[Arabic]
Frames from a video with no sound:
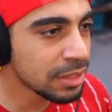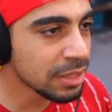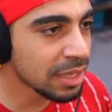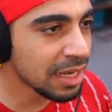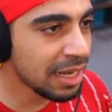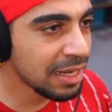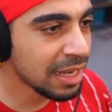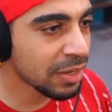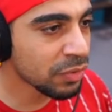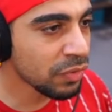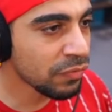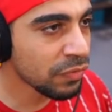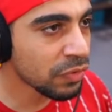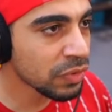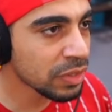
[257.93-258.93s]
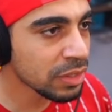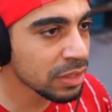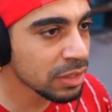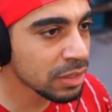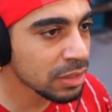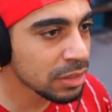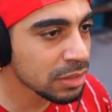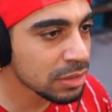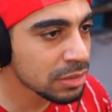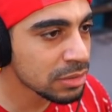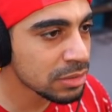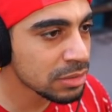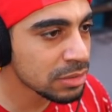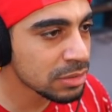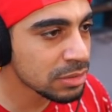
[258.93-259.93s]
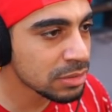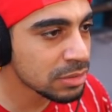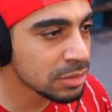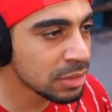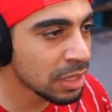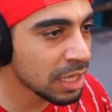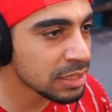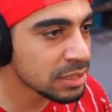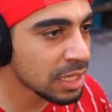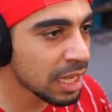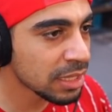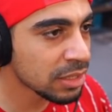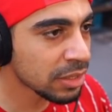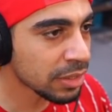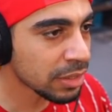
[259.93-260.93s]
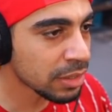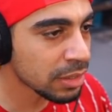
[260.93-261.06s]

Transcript: طلع لا نروح فوق يا ساتر